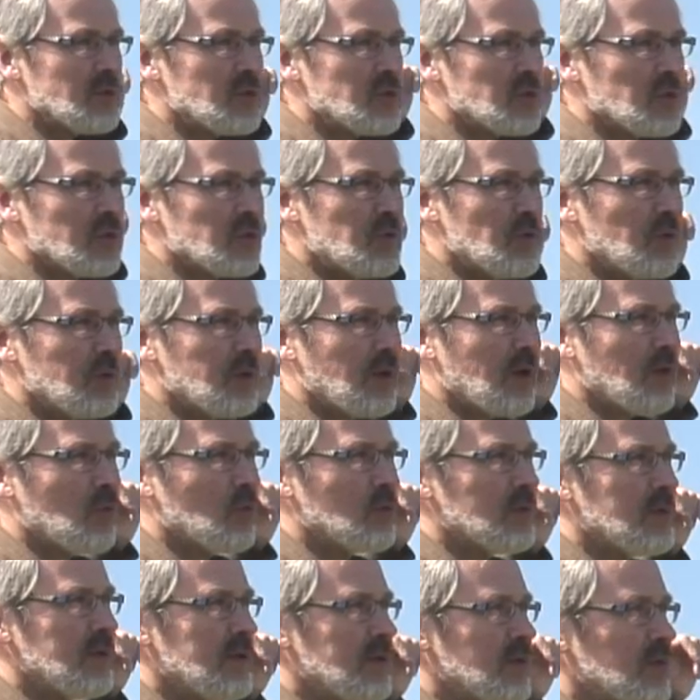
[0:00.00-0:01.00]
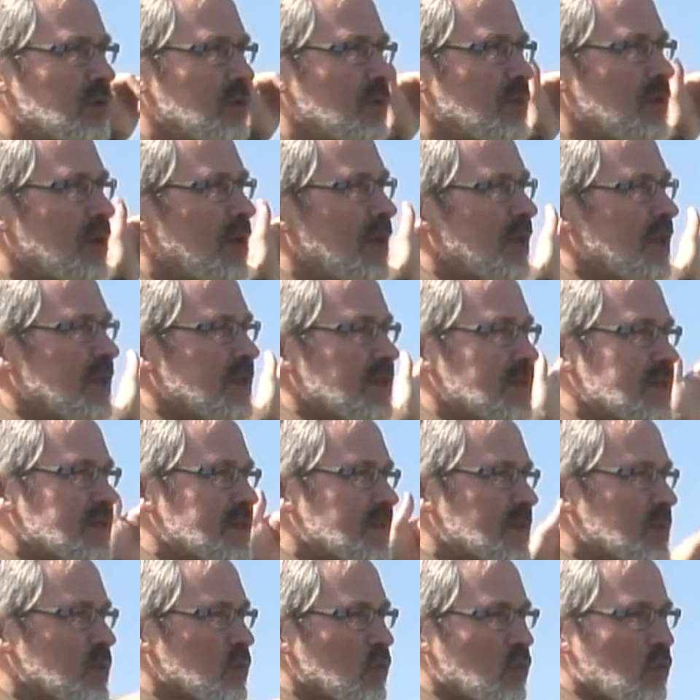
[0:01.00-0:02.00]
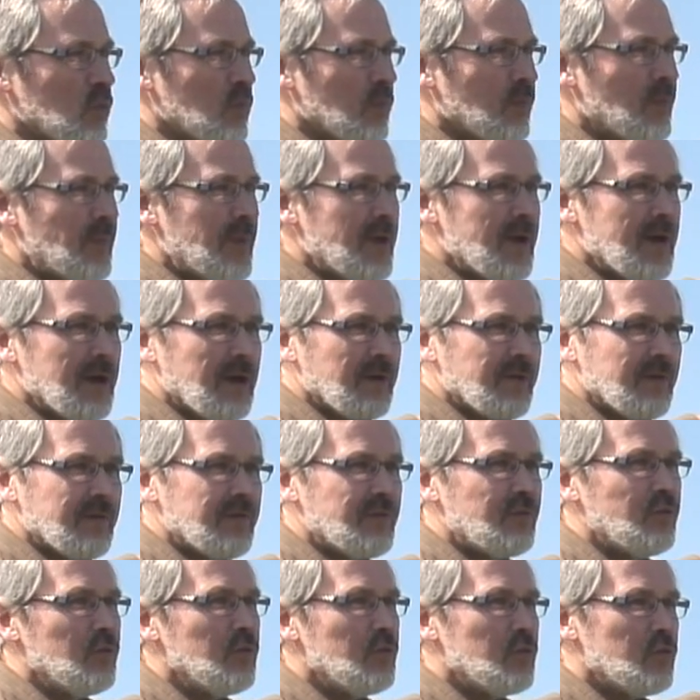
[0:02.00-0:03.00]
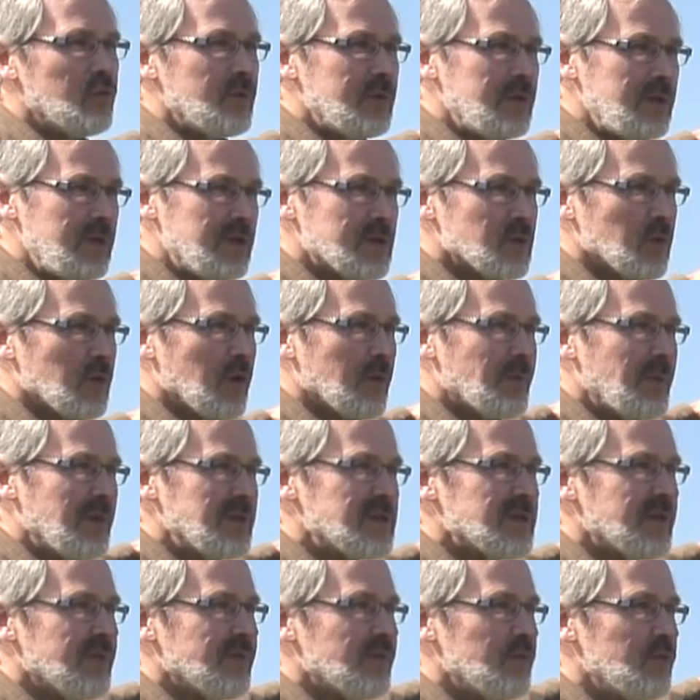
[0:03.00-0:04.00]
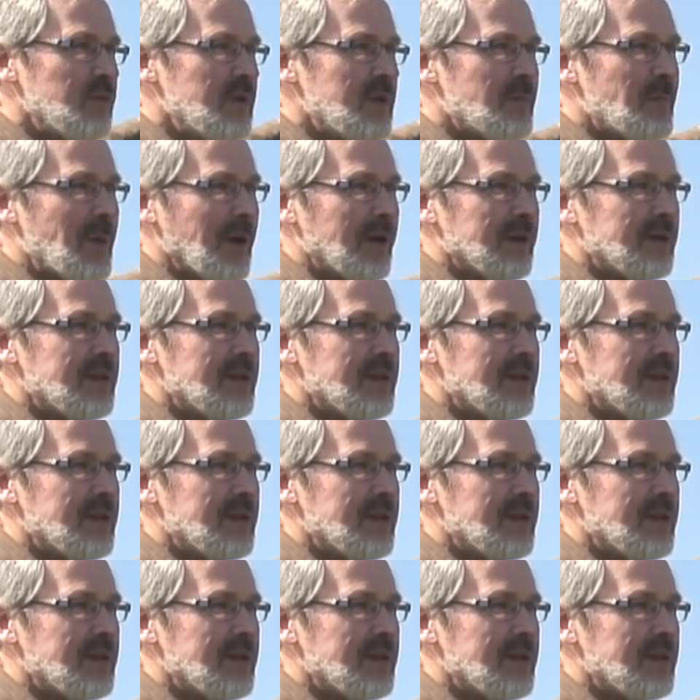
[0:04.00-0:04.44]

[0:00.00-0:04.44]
Janteur, a raconté que son père avait vu, lui, son grand-père avait vu les,